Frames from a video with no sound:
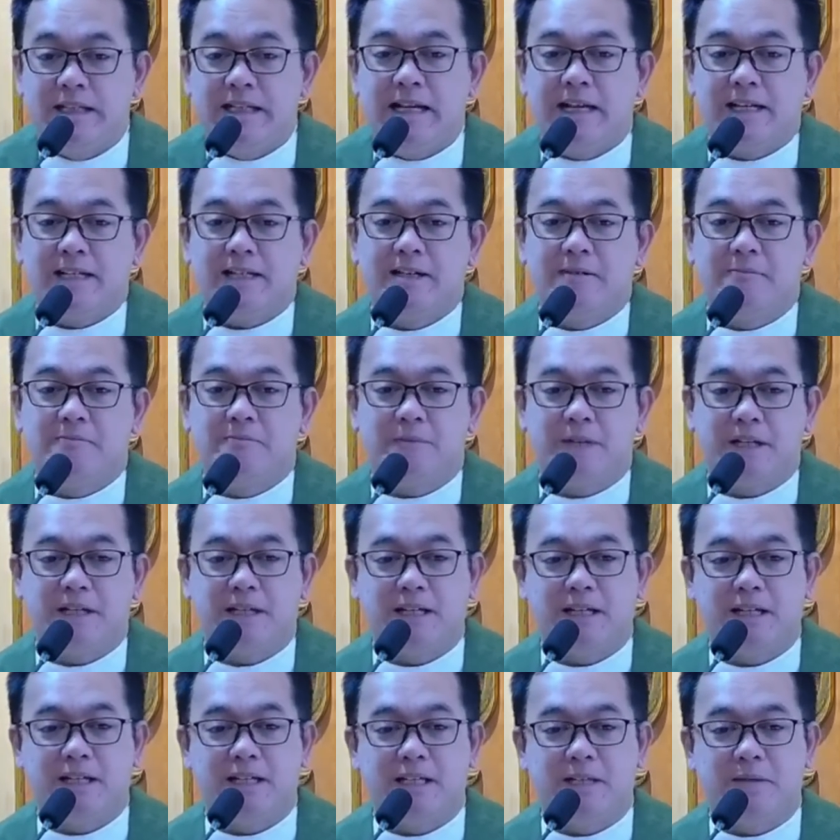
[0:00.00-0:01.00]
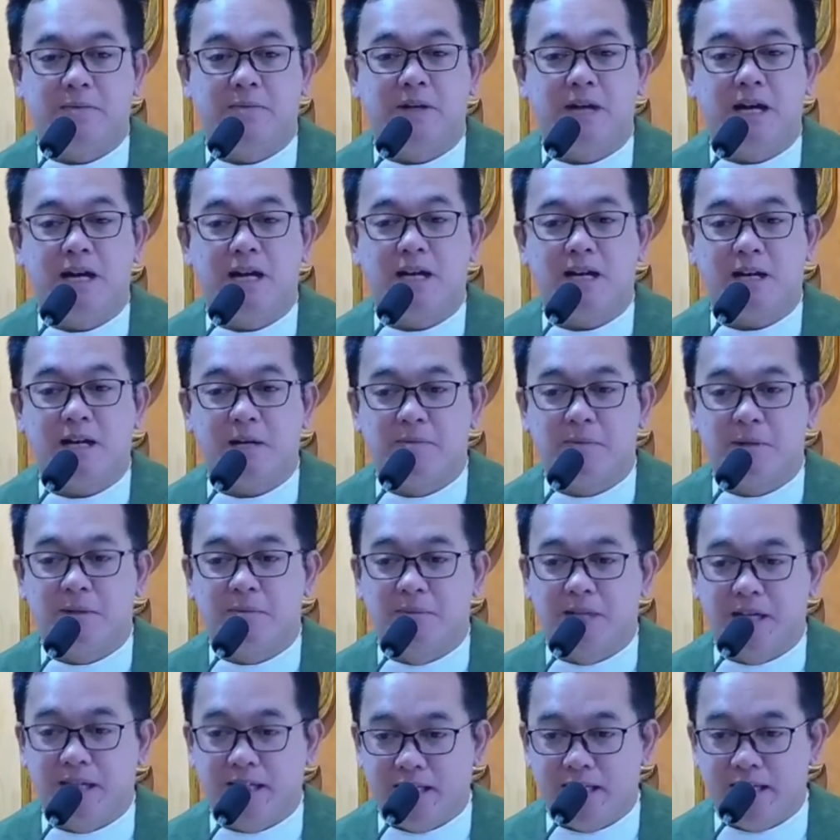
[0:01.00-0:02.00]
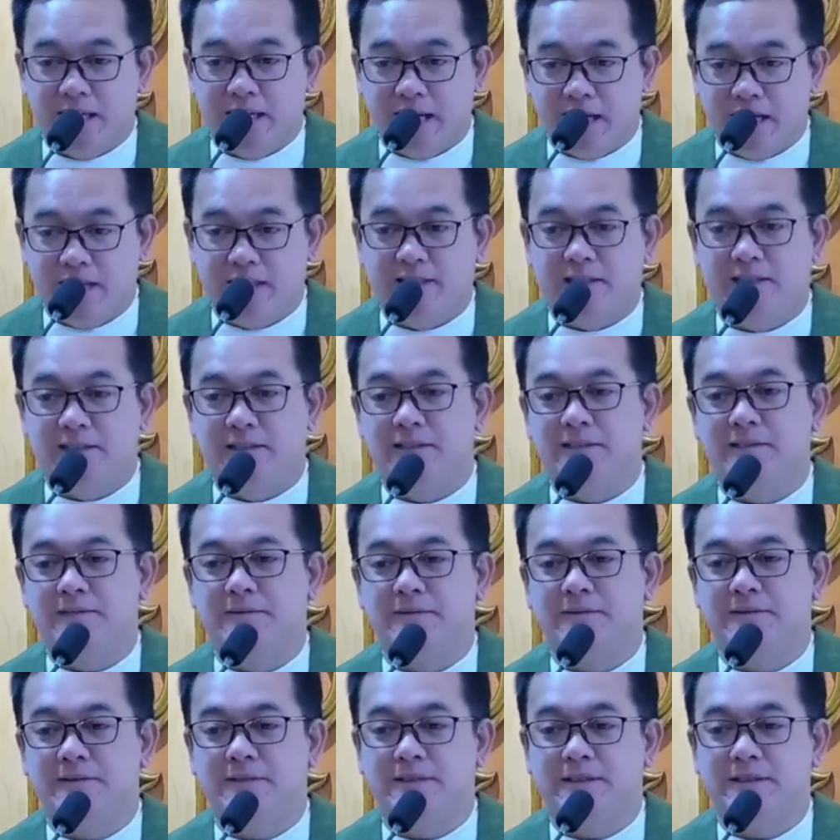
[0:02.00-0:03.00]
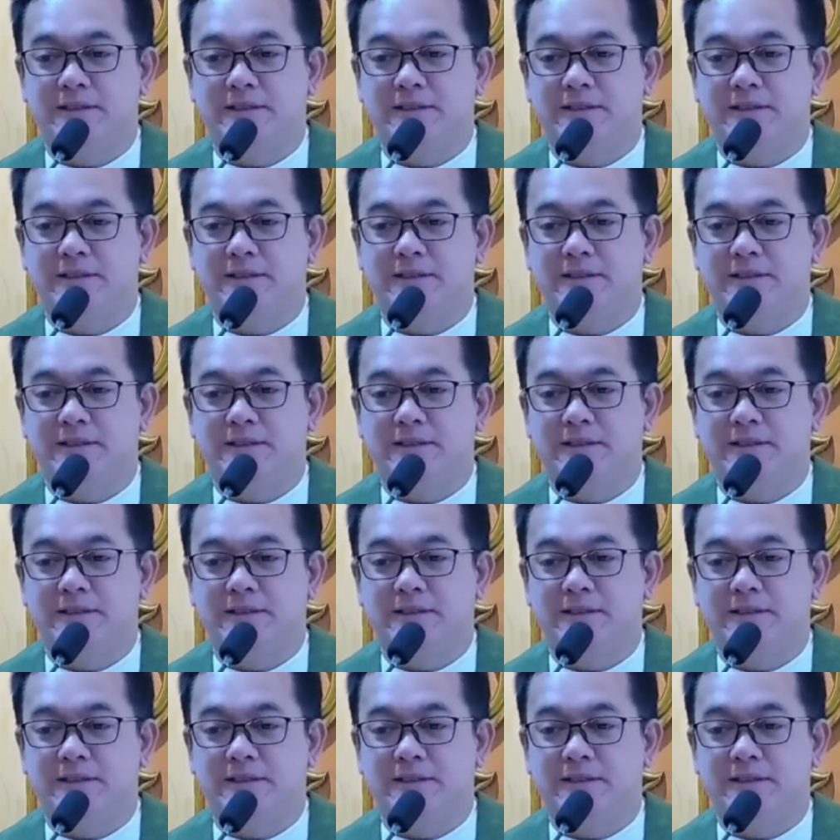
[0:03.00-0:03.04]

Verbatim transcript: ginagampanan ng mga kababaihan.